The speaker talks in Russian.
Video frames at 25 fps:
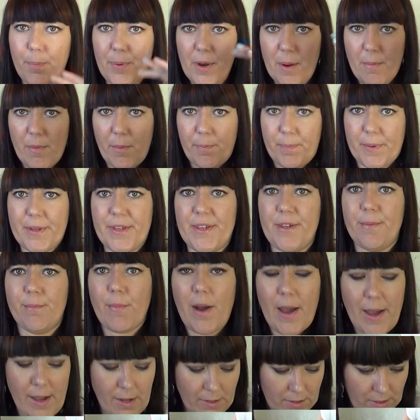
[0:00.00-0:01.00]
прямо
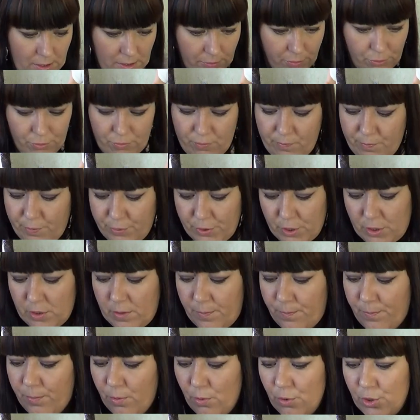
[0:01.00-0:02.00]
поднимается, вот вообще-то
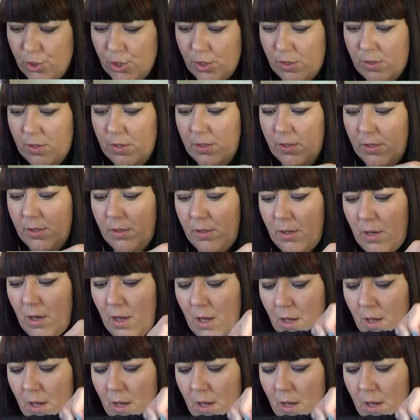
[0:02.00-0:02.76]
порщится и